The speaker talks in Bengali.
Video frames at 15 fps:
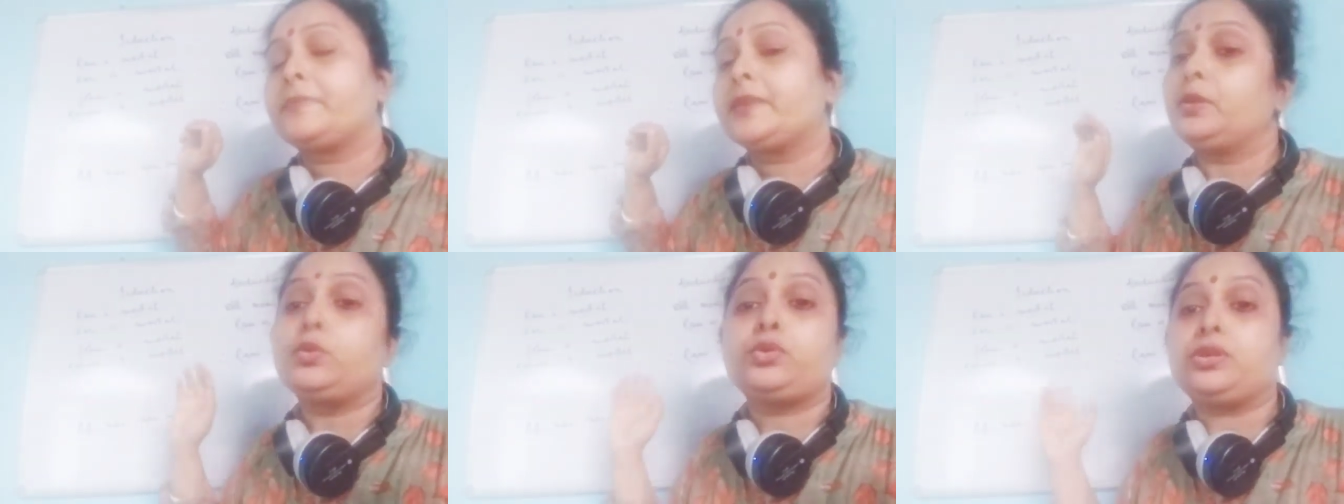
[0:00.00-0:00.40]

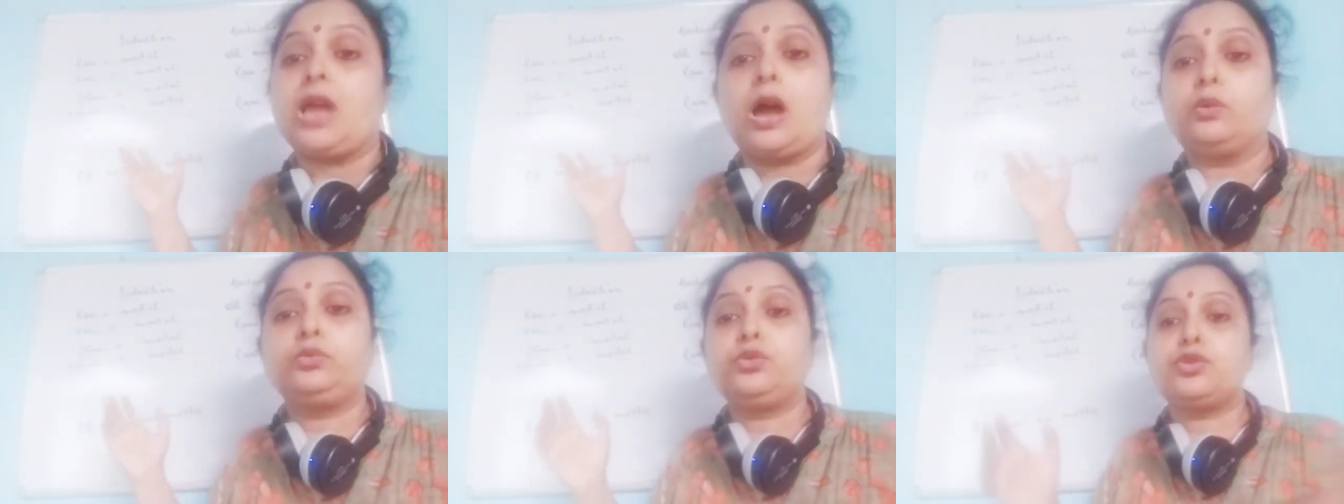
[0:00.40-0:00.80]
কিন্তু
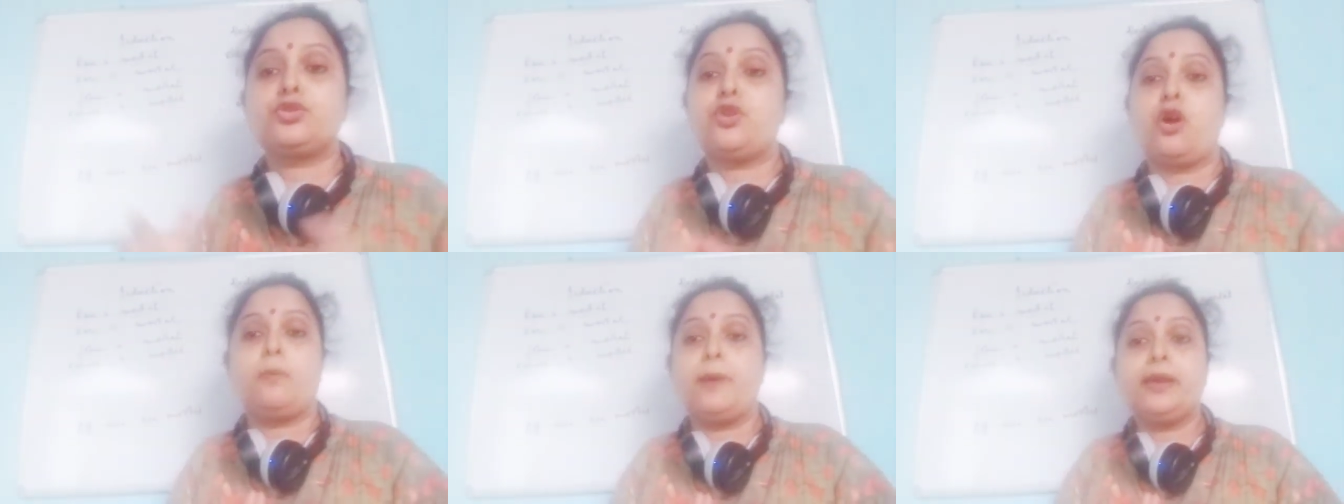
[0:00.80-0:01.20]
তাও তো
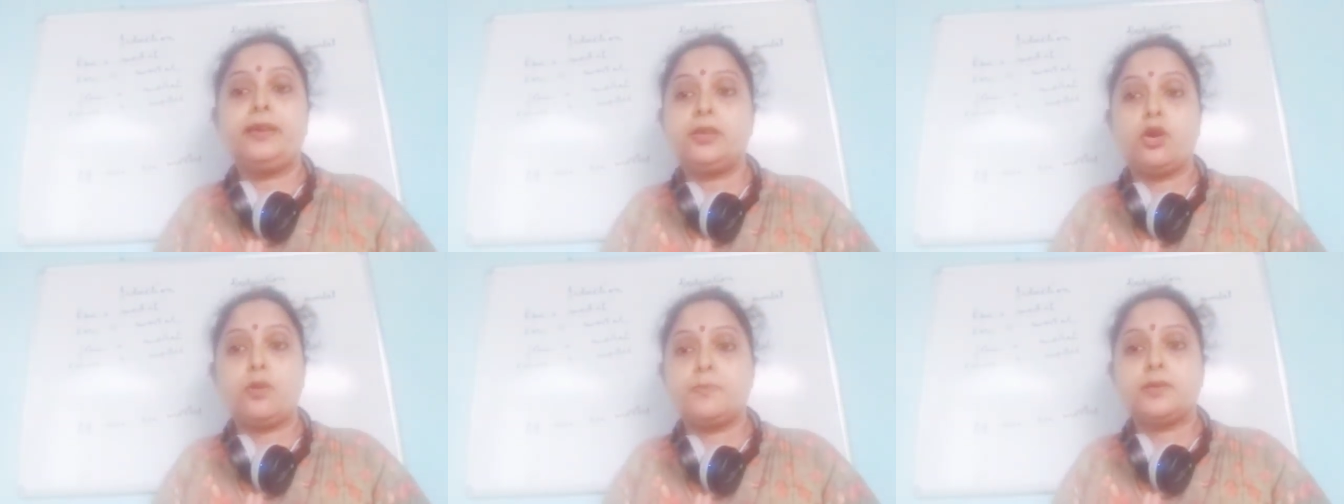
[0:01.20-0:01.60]

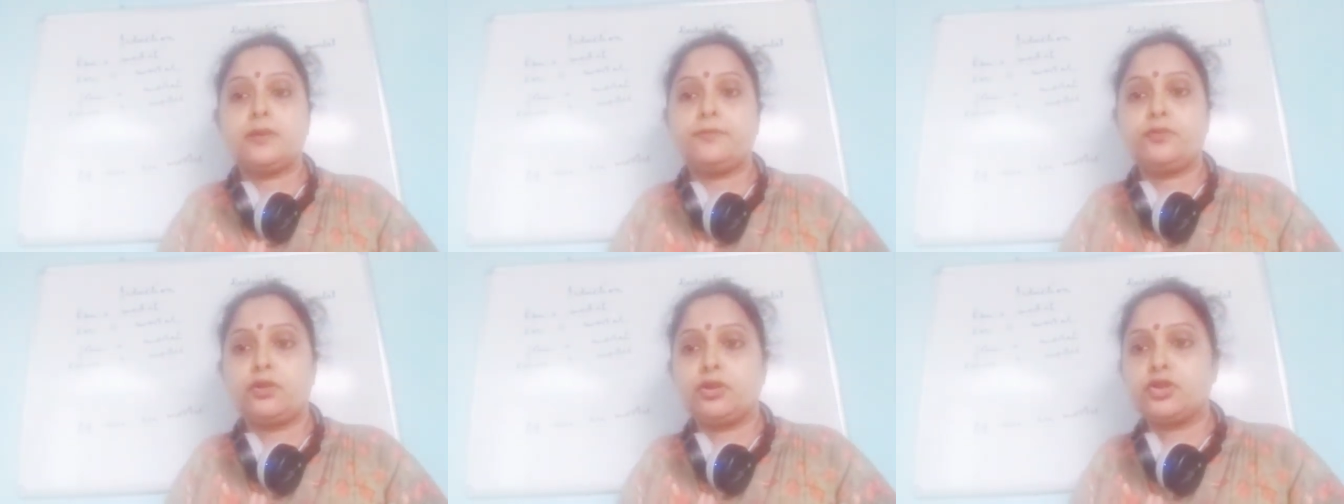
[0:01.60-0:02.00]
সবাইকে
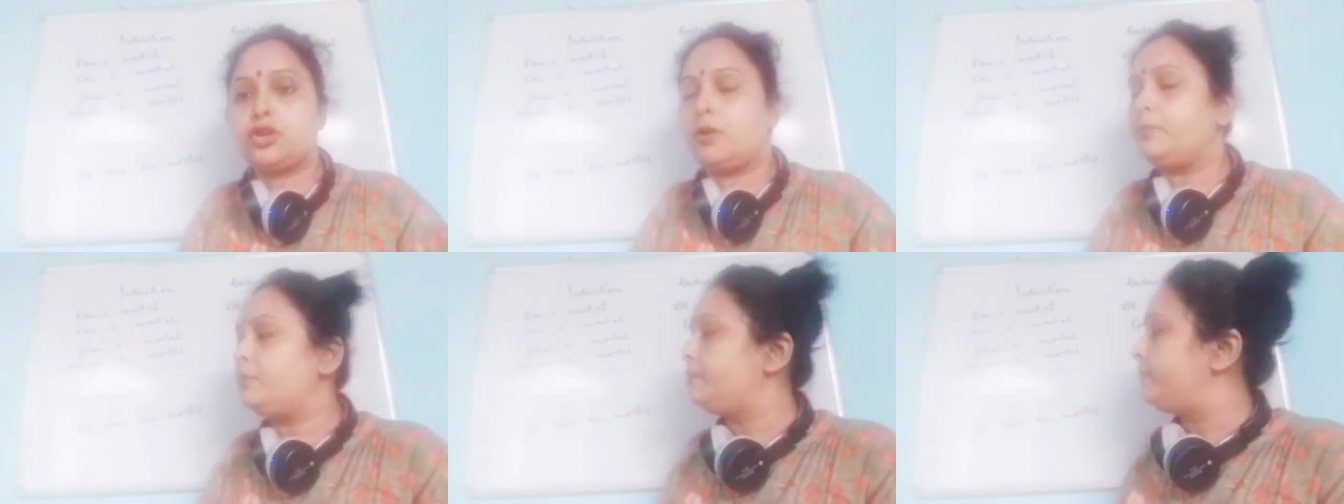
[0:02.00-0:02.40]
অবজার্ভ করা
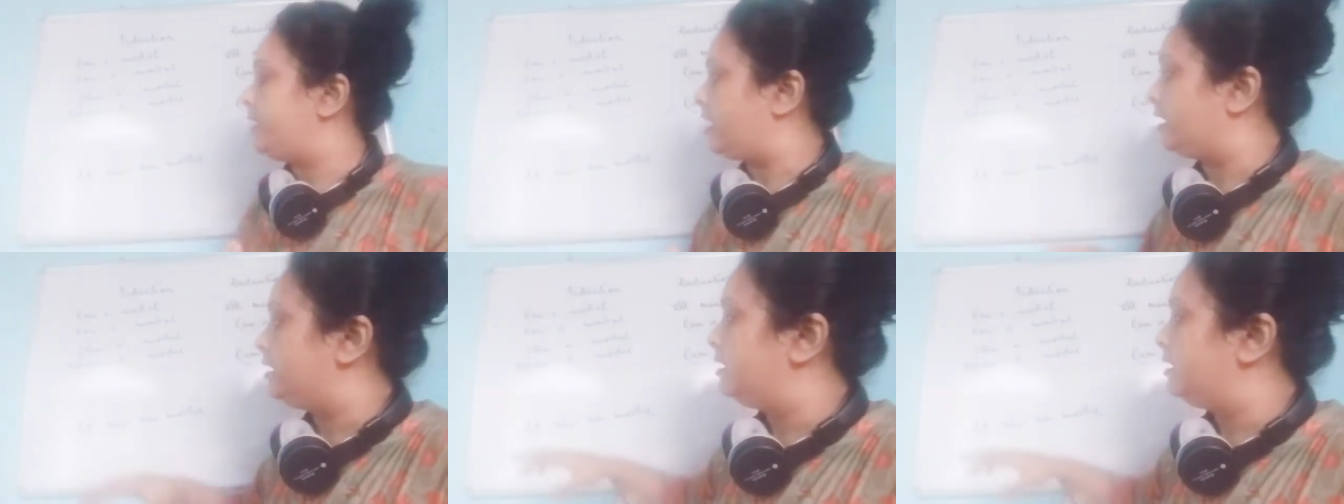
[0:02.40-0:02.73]
সম্ভব না